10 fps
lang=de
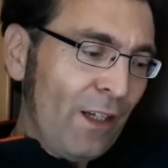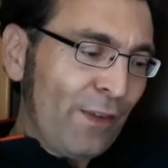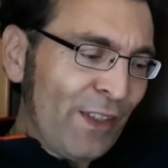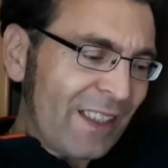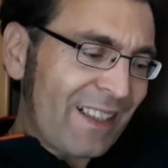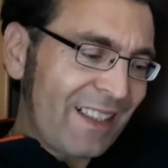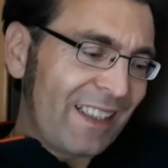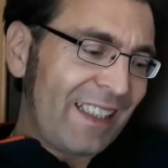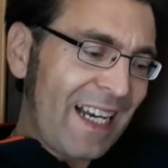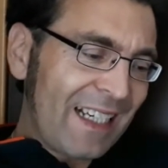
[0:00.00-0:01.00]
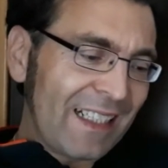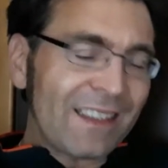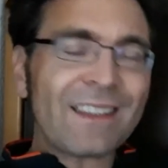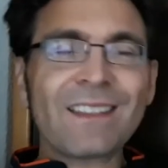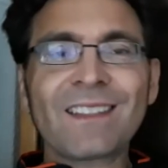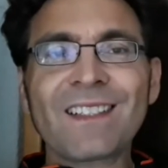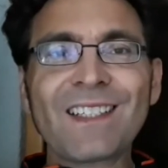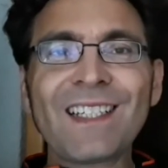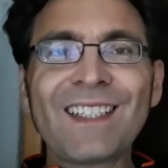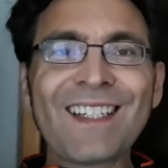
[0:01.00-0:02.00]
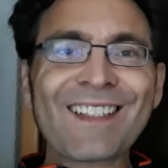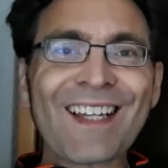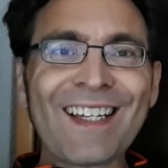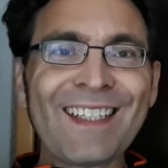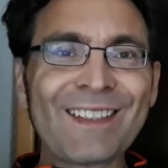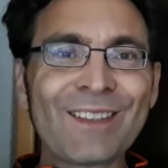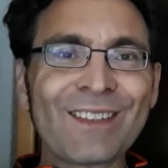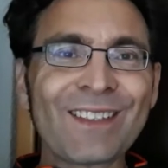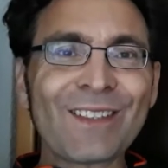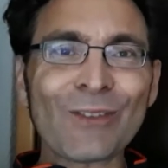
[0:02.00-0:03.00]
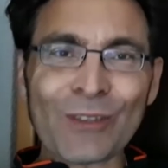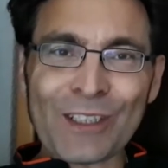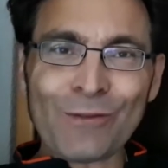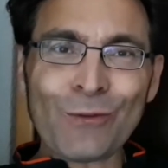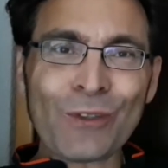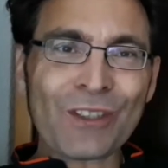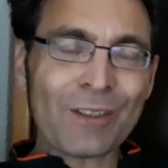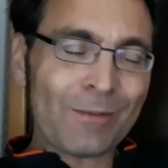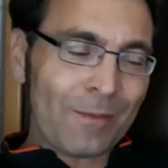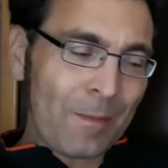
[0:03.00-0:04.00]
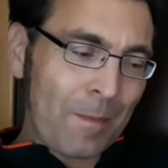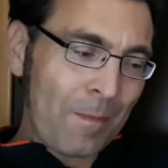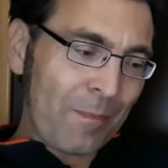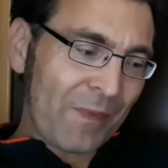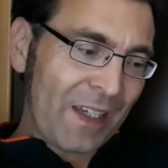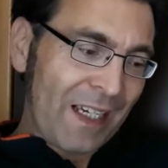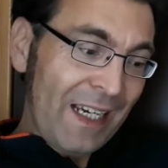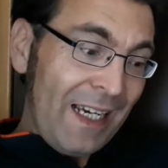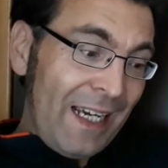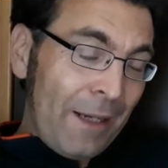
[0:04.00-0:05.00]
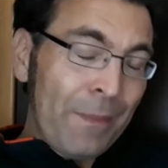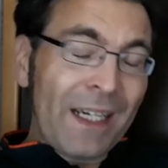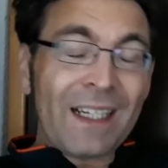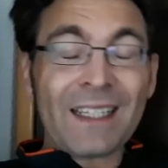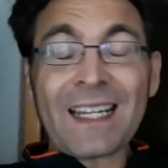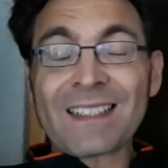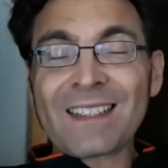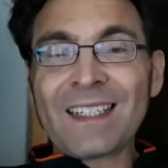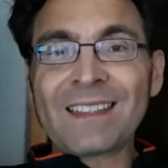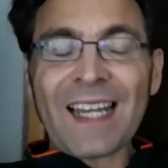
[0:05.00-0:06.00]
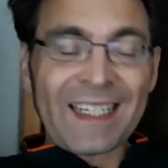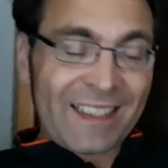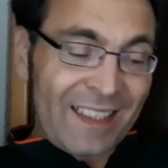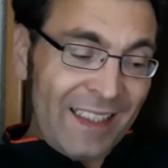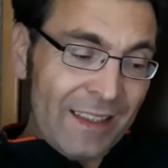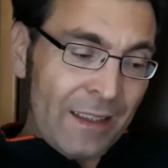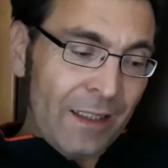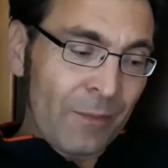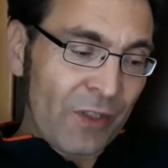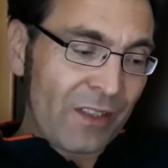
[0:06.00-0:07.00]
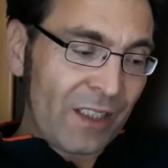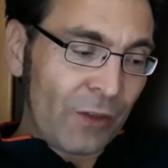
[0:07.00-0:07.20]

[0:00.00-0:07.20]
40 Jahre ziehen die Israeliten durch die Wüste mehrere Jahrzehnte Exil müssen sie